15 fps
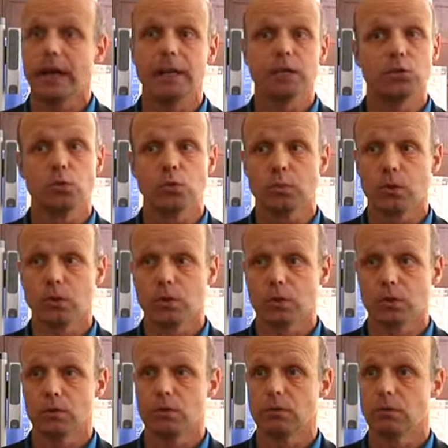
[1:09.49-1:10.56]
Est-ce qu'on
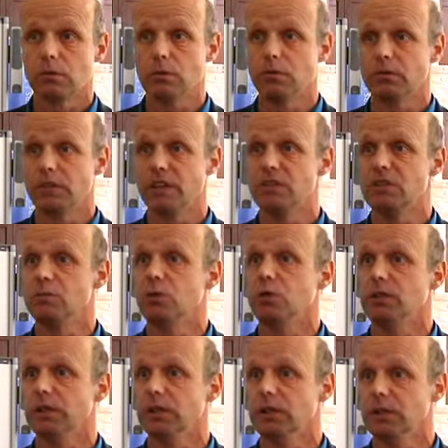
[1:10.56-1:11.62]
prend le
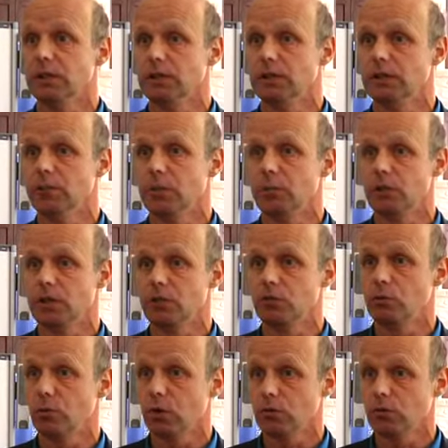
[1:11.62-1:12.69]
vieillissement des,
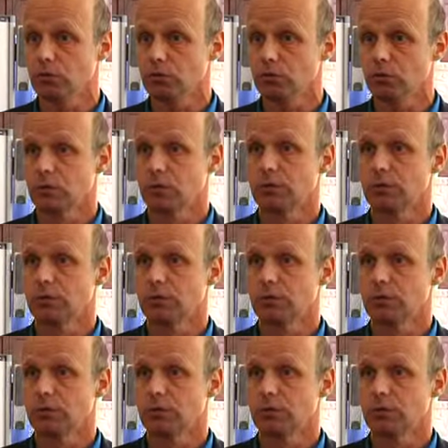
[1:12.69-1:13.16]
populations en compte